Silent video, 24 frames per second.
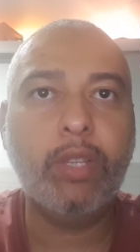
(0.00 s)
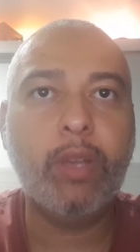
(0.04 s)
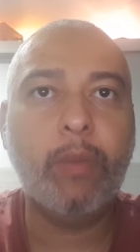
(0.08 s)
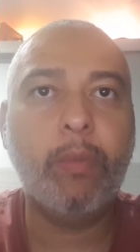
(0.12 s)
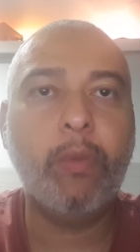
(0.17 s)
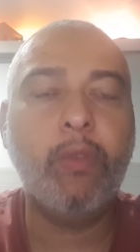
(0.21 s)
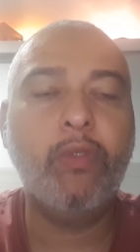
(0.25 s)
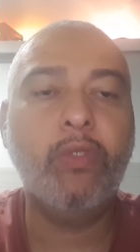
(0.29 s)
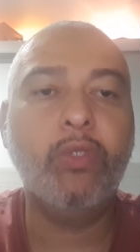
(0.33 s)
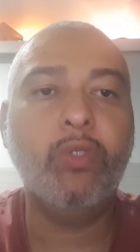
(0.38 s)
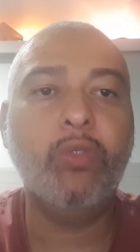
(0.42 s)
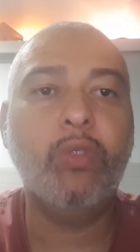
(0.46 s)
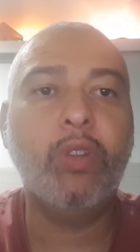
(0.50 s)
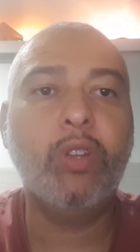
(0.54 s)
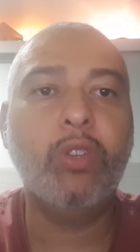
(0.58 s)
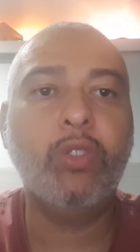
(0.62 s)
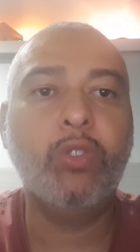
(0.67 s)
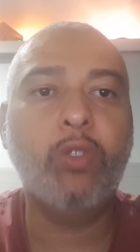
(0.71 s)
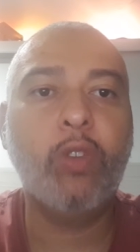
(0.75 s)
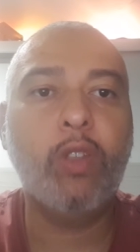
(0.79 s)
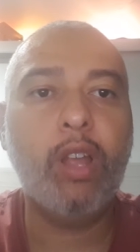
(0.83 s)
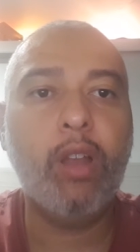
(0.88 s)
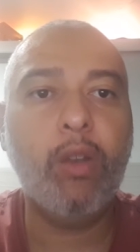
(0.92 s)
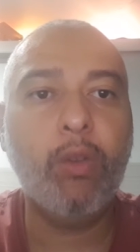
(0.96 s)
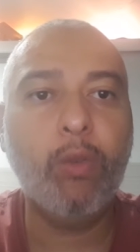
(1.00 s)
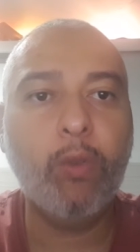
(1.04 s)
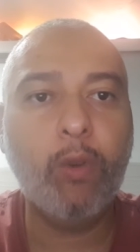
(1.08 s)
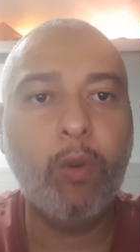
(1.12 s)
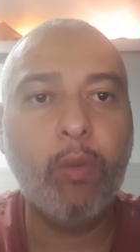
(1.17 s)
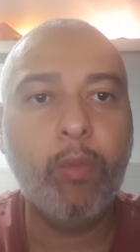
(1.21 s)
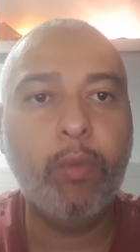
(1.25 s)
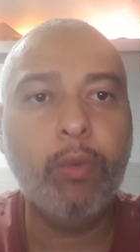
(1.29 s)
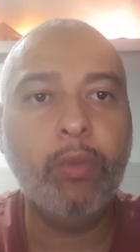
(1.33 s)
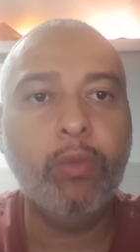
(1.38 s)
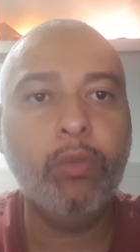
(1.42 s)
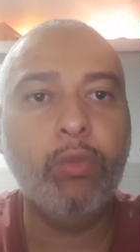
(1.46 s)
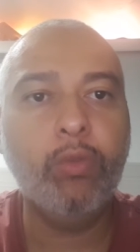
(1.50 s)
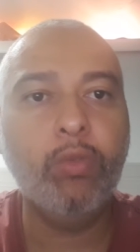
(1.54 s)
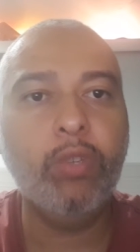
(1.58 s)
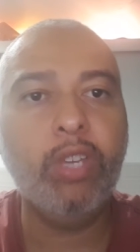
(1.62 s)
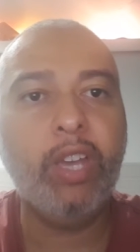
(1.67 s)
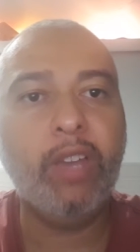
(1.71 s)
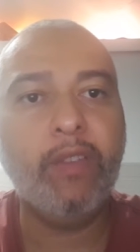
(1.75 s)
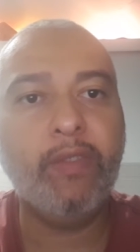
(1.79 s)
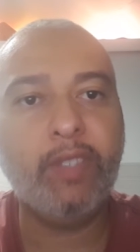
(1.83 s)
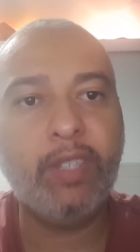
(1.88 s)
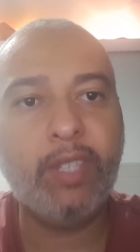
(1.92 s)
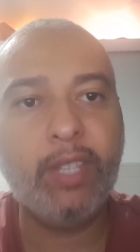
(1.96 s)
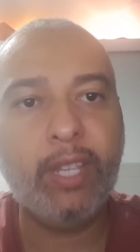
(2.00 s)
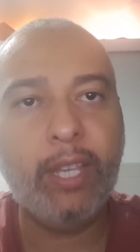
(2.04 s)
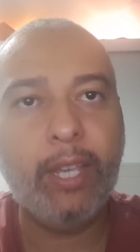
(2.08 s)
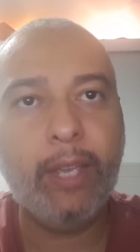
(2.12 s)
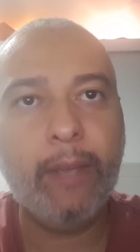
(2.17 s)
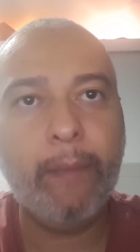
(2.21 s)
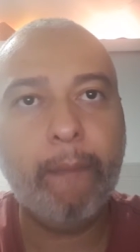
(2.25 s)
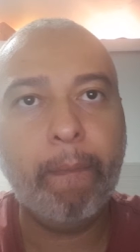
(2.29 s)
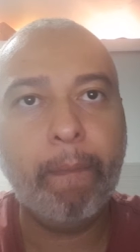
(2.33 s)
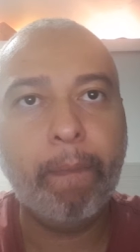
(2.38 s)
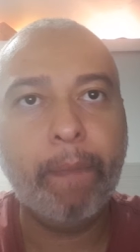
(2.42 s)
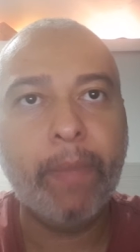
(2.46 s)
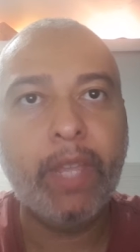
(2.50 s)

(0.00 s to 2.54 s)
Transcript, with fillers: a professora Sônia Lobo, do IFC,